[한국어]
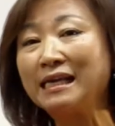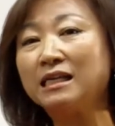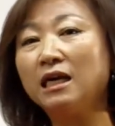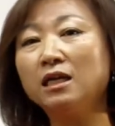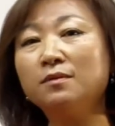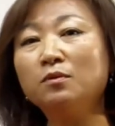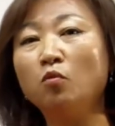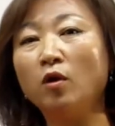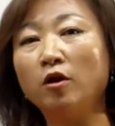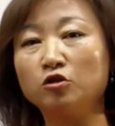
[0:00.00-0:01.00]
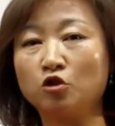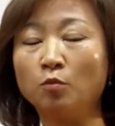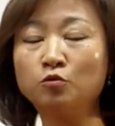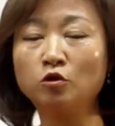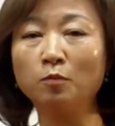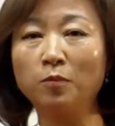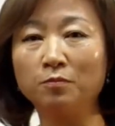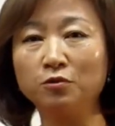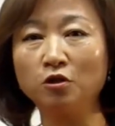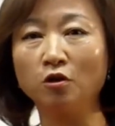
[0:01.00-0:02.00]
이게 이름이 뭐예요?
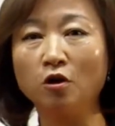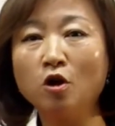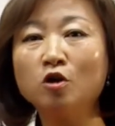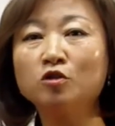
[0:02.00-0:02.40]
접속법이죠.